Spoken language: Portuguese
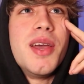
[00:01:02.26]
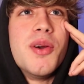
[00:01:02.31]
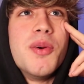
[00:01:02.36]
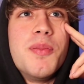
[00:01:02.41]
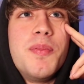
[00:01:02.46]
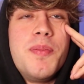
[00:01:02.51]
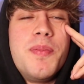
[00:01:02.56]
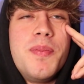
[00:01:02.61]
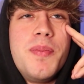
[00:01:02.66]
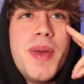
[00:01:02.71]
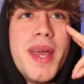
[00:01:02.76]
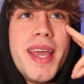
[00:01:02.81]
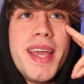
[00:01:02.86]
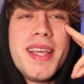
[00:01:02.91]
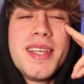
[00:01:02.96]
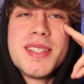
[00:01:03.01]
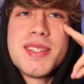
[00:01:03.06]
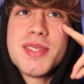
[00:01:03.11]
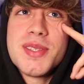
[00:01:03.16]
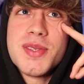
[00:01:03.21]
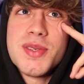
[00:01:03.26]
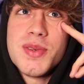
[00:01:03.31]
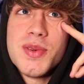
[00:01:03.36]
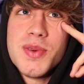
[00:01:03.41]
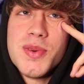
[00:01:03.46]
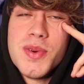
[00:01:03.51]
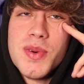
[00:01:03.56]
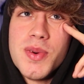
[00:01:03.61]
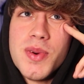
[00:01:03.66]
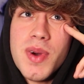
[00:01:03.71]
eu
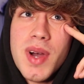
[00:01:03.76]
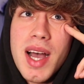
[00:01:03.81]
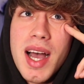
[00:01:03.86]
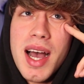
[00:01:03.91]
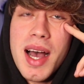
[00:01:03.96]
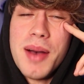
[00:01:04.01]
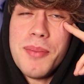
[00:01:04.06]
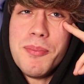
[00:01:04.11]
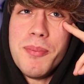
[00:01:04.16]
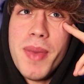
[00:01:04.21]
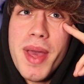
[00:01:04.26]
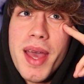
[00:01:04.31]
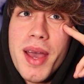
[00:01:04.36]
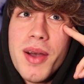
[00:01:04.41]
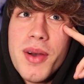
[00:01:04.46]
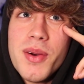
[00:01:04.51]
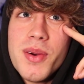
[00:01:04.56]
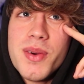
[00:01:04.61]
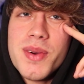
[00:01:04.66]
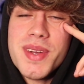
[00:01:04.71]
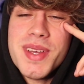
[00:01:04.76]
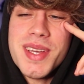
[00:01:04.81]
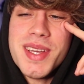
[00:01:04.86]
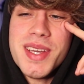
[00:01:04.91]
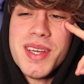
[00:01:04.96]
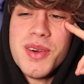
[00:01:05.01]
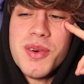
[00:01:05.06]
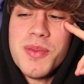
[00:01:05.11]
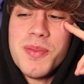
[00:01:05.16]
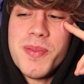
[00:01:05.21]
penso a Mel
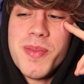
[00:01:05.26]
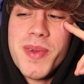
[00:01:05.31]
e eu